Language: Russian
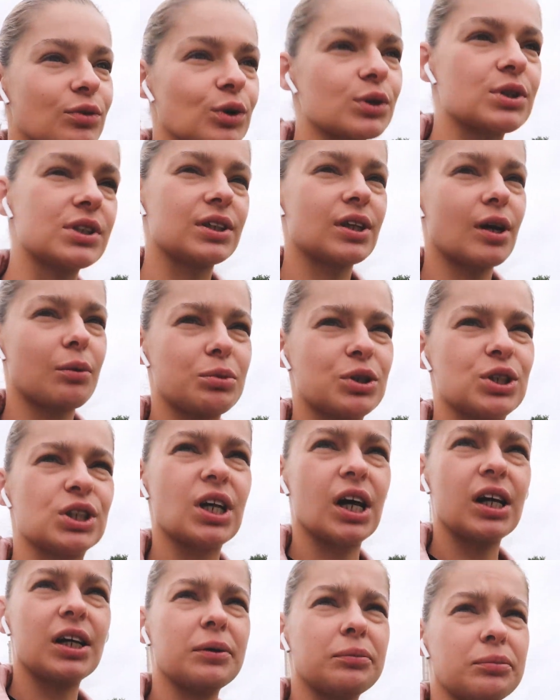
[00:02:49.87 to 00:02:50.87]
вроде не
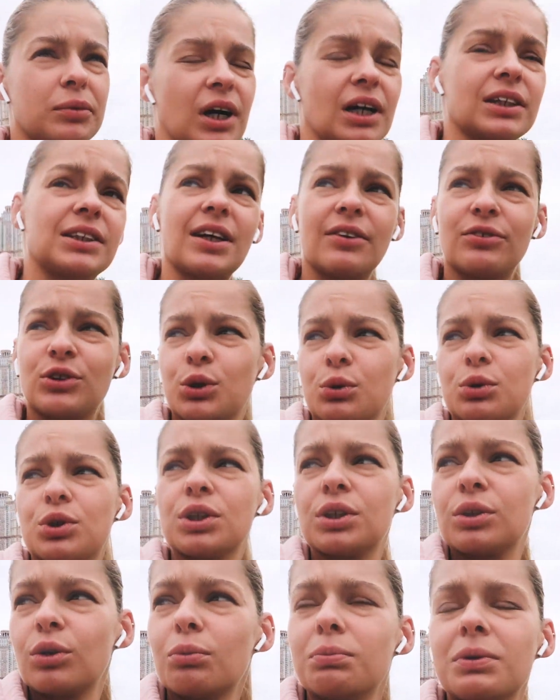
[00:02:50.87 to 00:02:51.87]
обещали, хотя все
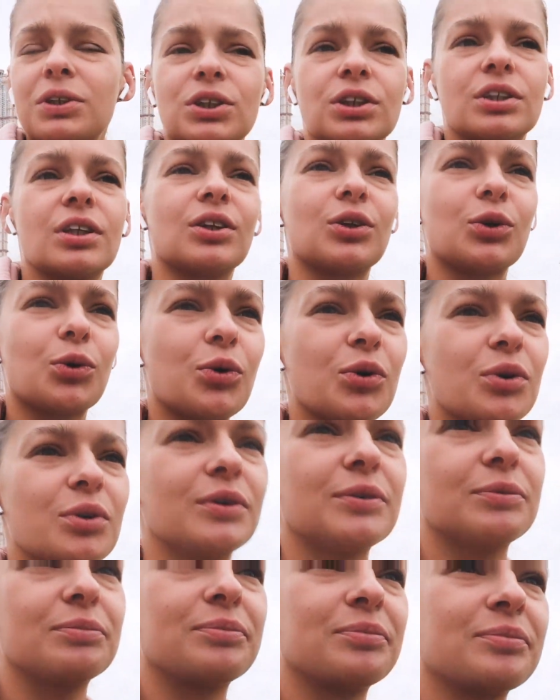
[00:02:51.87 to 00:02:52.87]
очень облачно, но